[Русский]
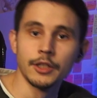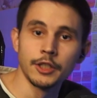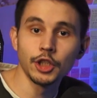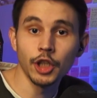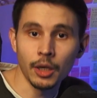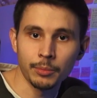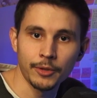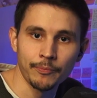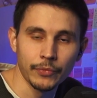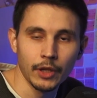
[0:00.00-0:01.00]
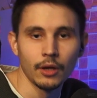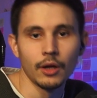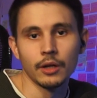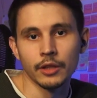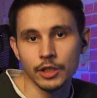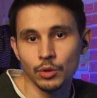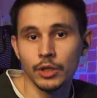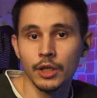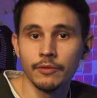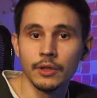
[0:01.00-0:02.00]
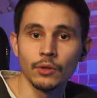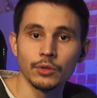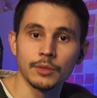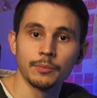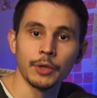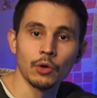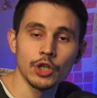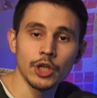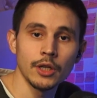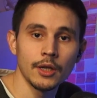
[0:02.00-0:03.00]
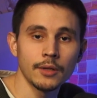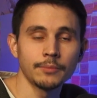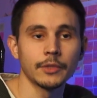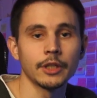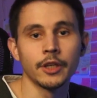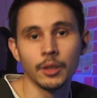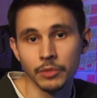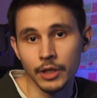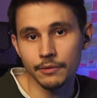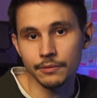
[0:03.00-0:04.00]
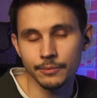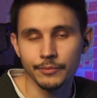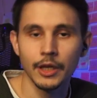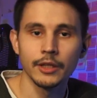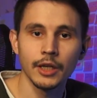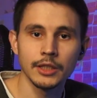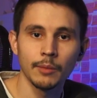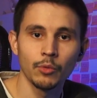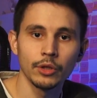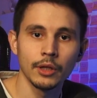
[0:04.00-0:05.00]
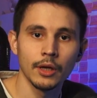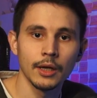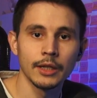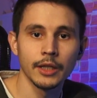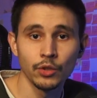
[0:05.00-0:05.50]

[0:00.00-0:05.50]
C-Sharp. Настольные Windows приложения, GameDev, эта разработка на